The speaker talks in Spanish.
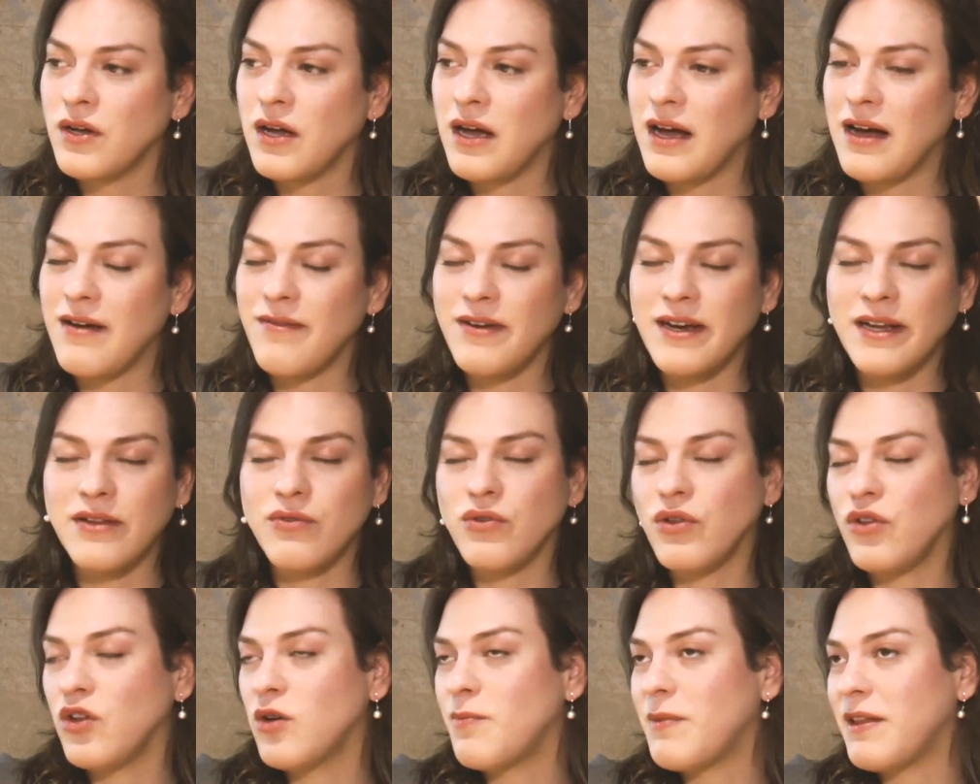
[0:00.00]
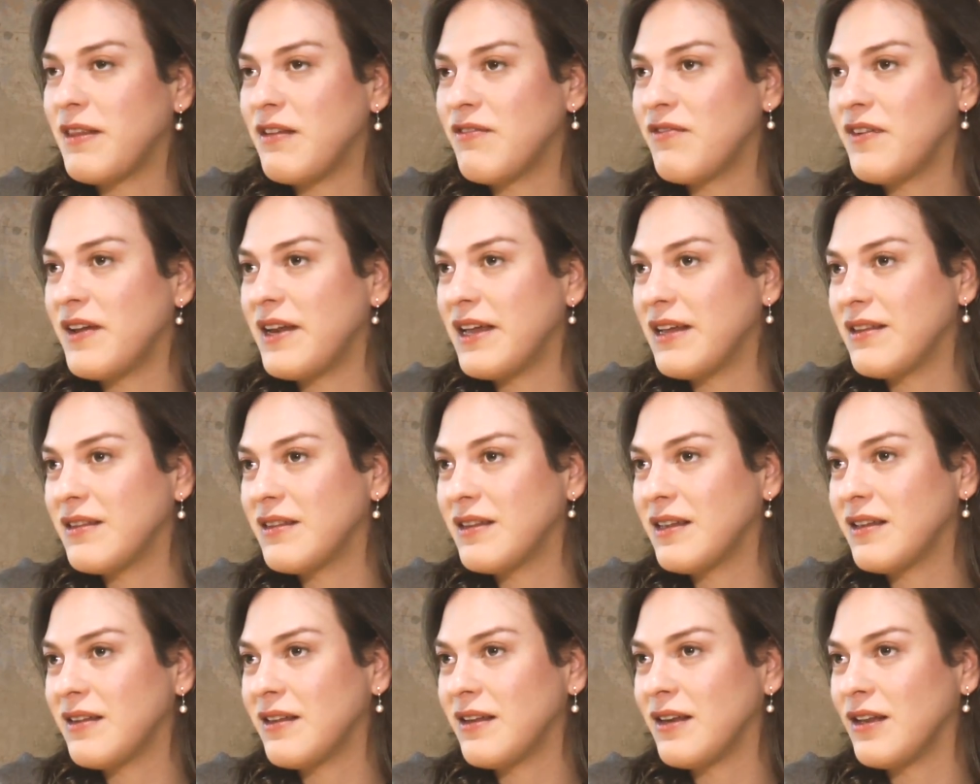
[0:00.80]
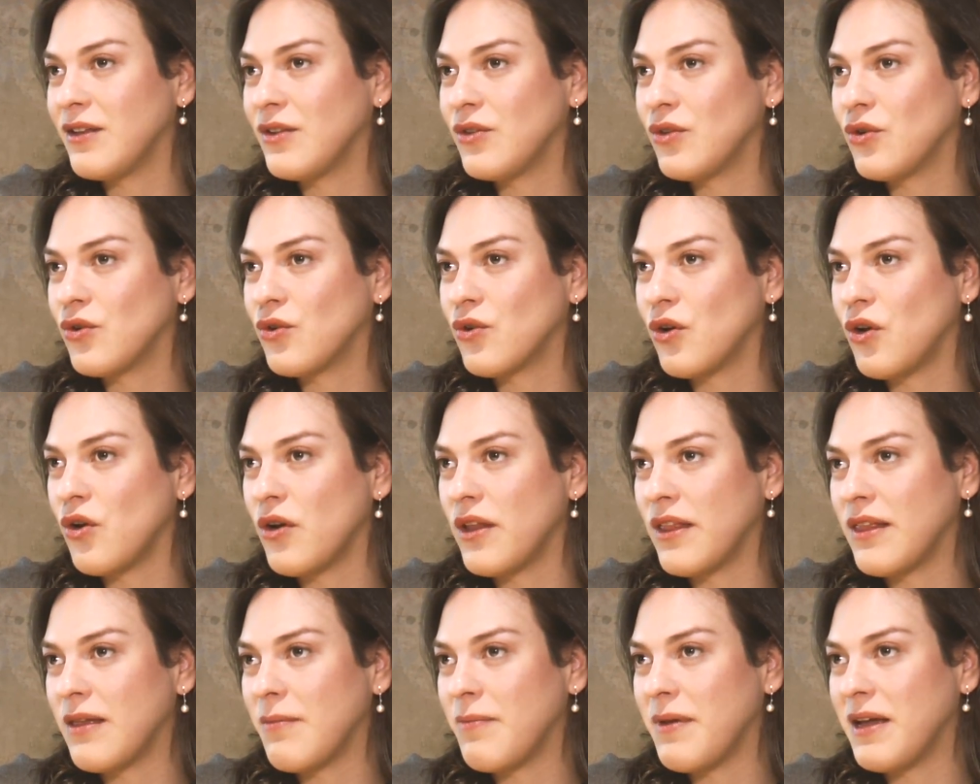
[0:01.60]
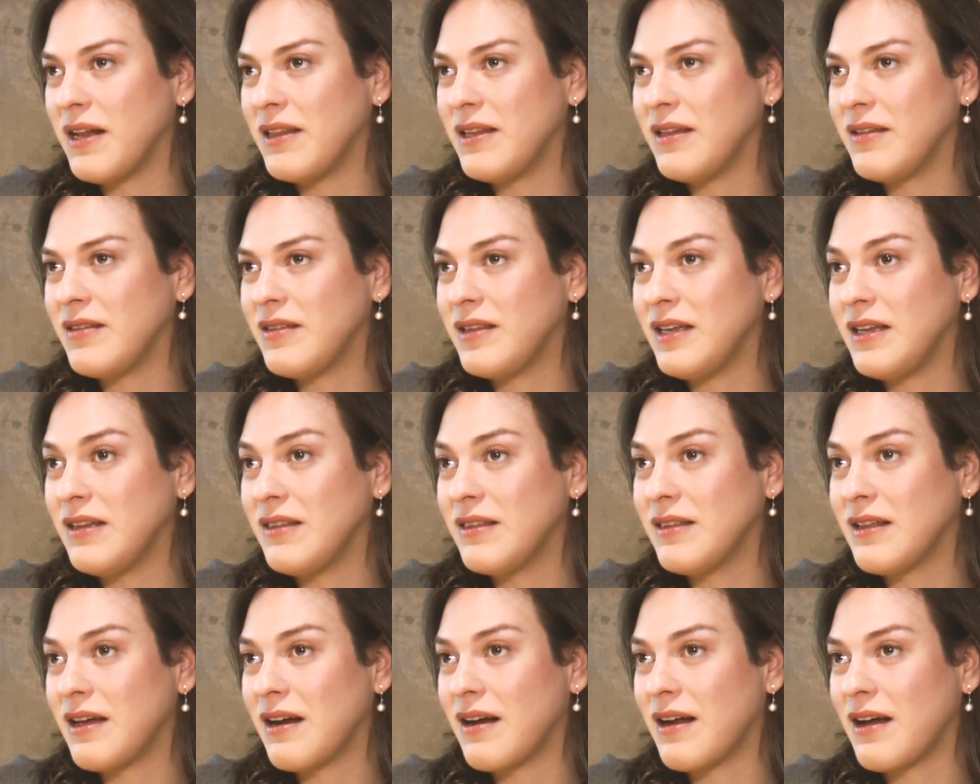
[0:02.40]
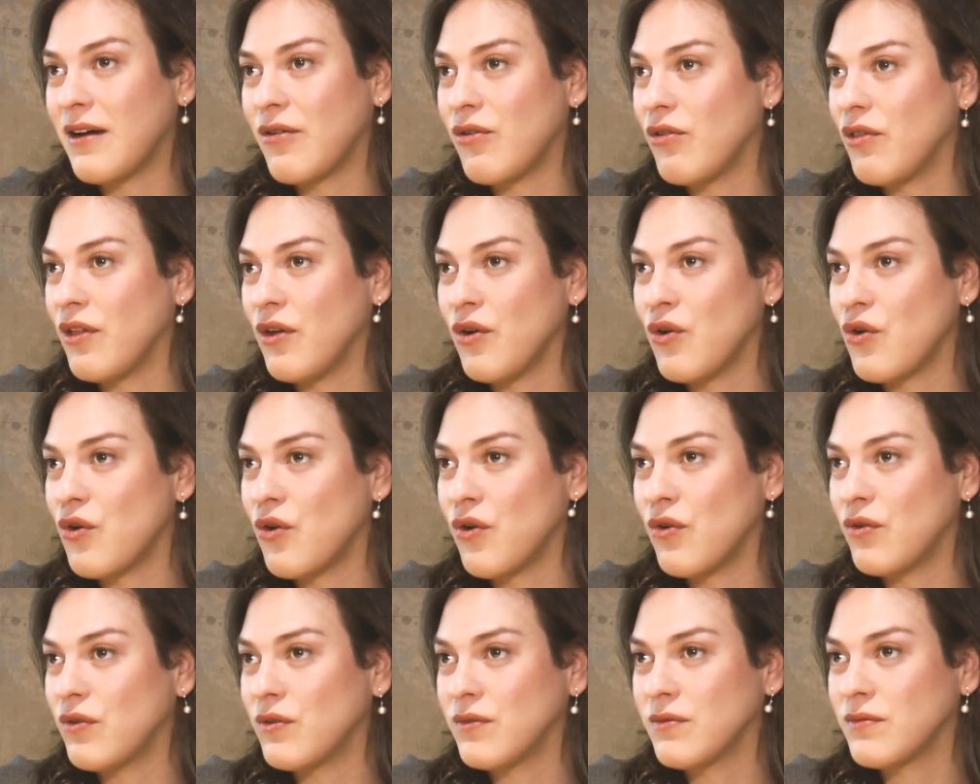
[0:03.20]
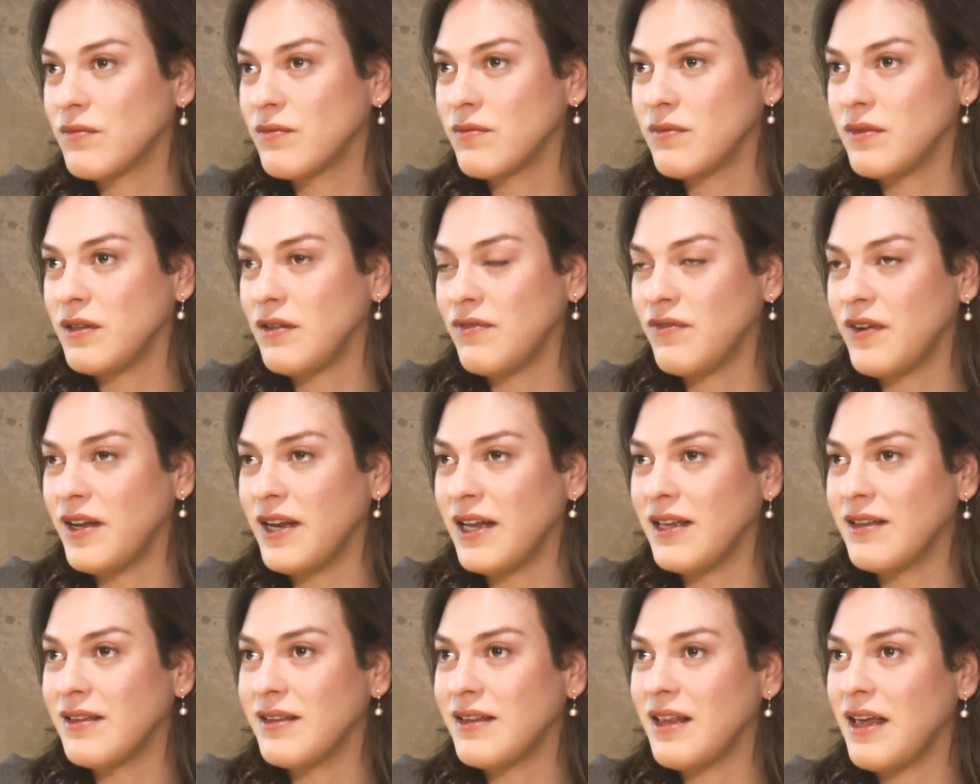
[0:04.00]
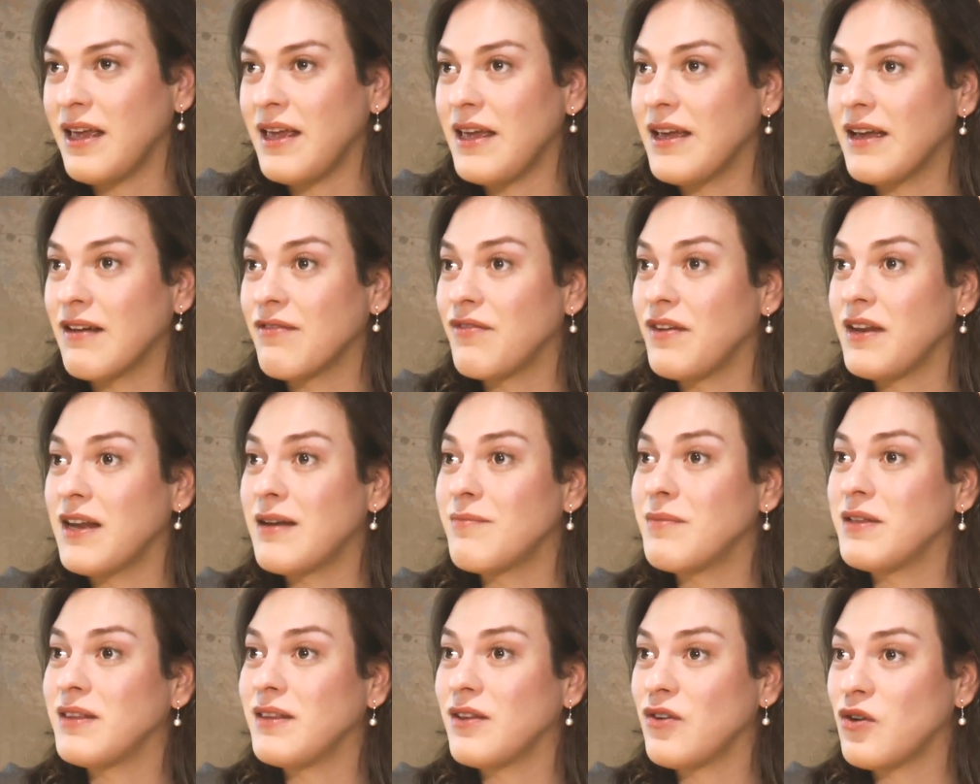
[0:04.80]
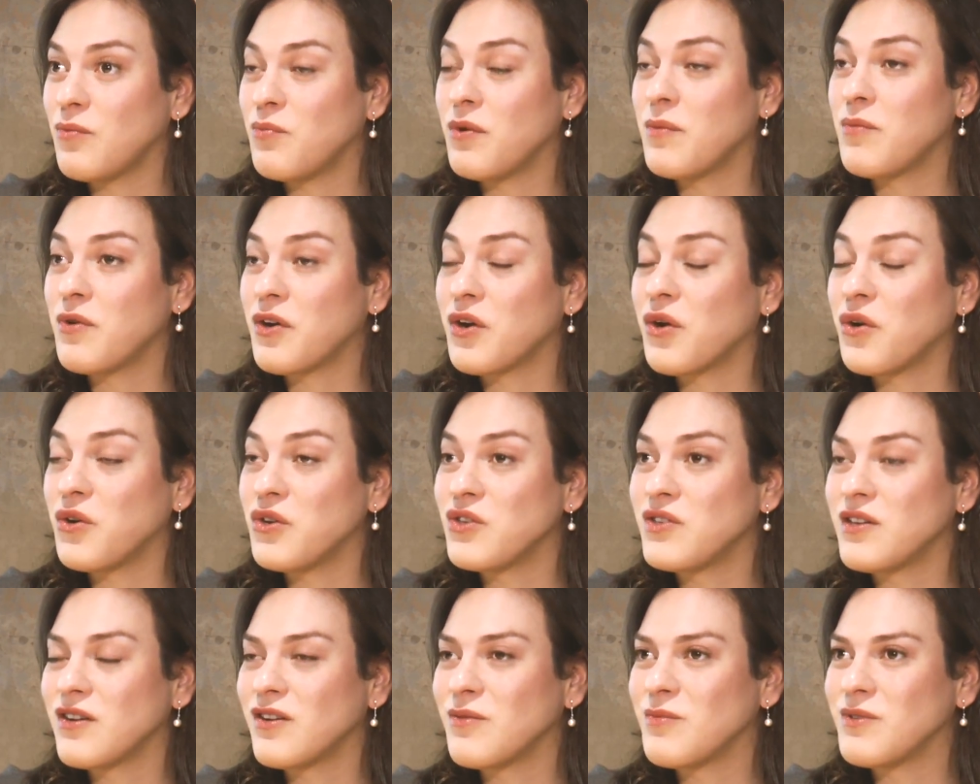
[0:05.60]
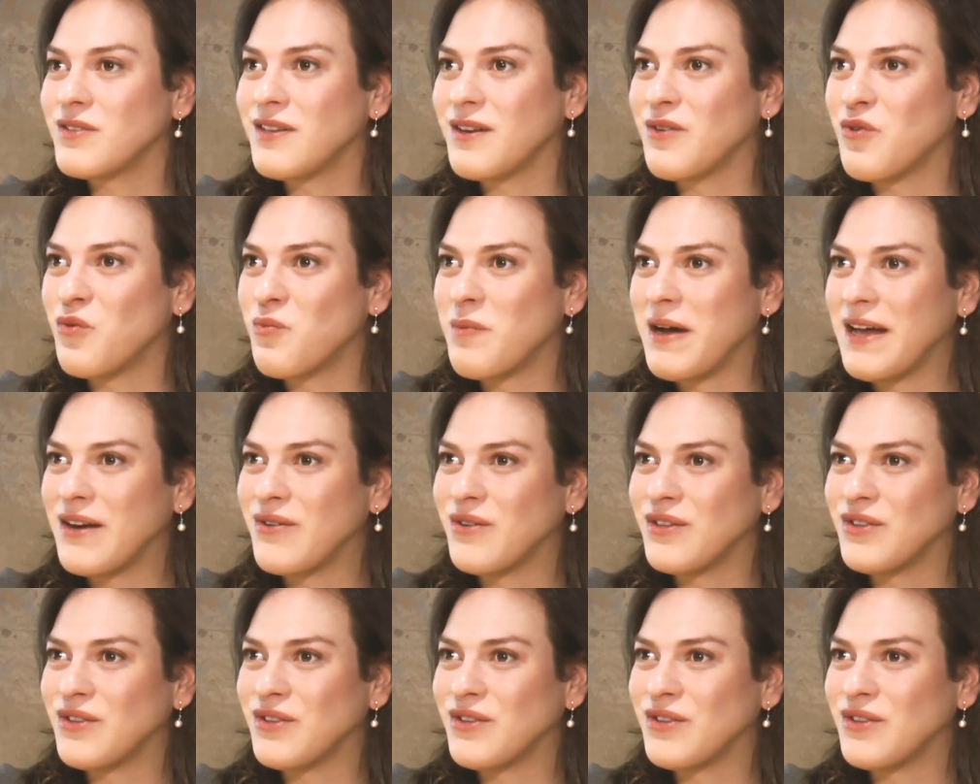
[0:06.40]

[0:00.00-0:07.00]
hablando idiomas diferentes, teniendo colores de piel distintas, rasgos de ojos diferentes y que finalmente nos podemos reconocer como seres humanos.